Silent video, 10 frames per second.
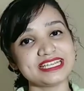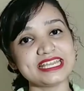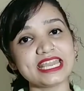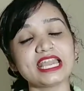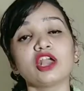
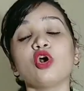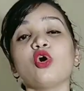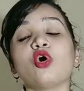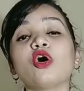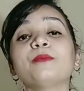ठीक है
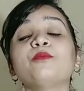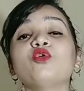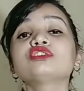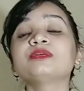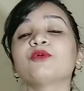और
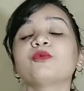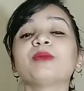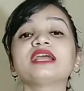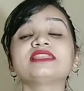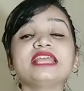मोस्ट
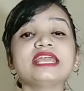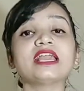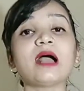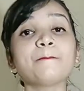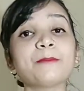इम्पोर्टेंट बात ये
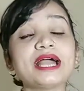कि आप